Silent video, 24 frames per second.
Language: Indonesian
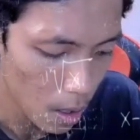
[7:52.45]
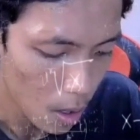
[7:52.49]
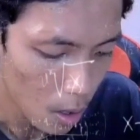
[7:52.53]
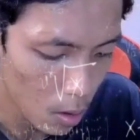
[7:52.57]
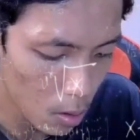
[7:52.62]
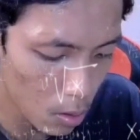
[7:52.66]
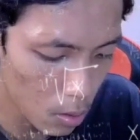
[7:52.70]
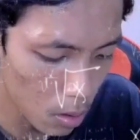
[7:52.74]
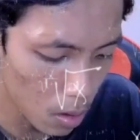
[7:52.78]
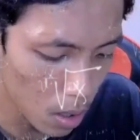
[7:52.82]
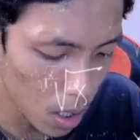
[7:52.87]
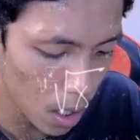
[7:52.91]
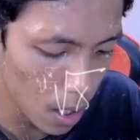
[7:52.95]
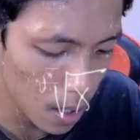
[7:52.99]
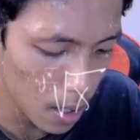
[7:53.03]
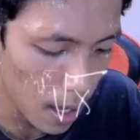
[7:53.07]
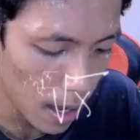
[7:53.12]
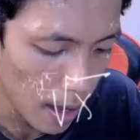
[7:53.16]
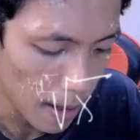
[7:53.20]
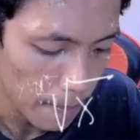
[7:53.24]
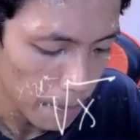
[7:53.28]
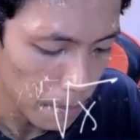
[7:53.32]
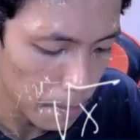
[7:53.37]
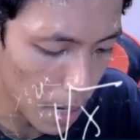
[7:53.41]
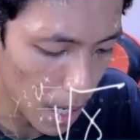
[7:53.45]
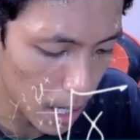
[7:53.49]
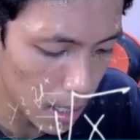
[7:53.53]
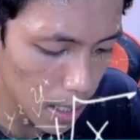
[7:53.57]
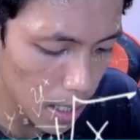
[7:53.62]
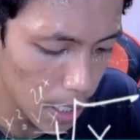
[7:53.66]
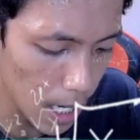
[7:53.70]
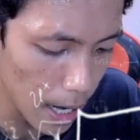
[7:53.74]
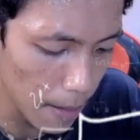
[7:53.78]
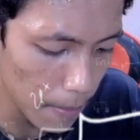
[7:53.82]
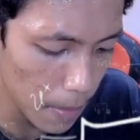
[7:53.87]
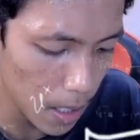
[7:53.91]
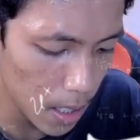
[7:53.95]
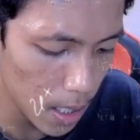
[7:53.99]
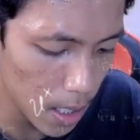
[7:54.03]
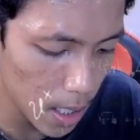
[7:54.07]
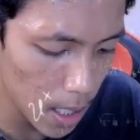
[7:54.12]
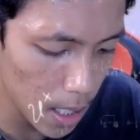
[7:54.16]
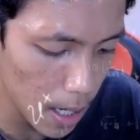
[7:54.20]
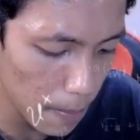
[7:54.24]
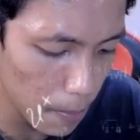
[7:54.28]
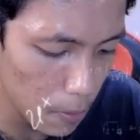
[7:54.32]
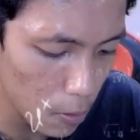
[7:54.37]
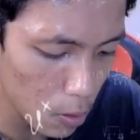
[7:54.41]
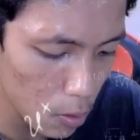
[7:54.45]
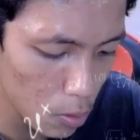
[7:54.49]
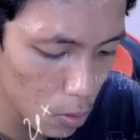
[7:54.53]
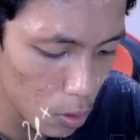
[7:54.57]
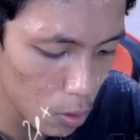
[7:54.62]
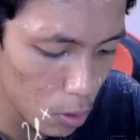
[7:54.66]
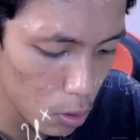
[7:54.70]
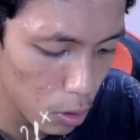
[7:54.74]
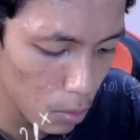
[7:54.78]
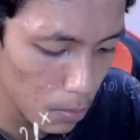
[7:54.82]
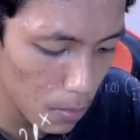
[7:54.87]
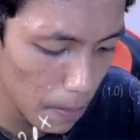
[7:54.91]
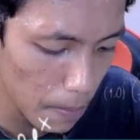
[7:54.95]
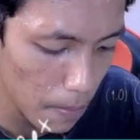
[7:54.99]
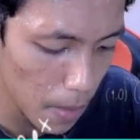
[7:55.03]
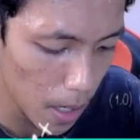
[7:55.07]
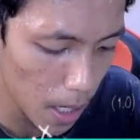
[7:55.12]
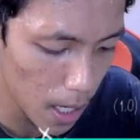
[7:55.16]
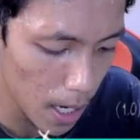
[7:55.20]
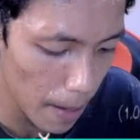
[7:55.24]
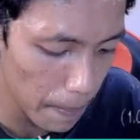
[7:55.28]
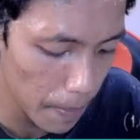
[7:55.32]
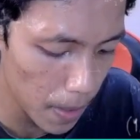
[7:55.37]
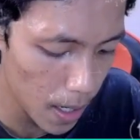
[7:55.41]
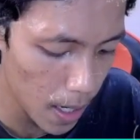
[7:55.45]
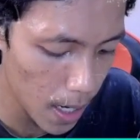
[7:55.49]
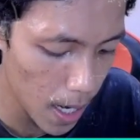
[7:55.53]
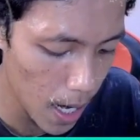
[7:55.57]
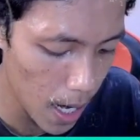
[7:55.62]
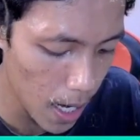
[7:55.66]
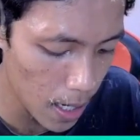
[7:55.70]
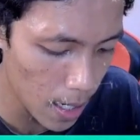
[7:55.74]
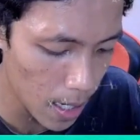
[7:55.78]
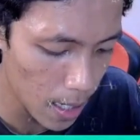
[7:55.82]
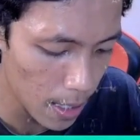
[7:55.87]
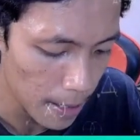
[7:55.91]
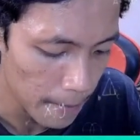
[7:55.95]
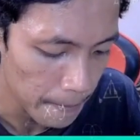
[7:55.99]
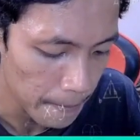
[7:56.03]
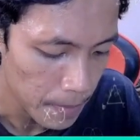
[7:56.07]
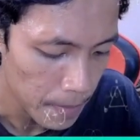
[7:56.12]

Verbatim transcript: untuk kita Bang Jamet siap untuk membackup Mega Knight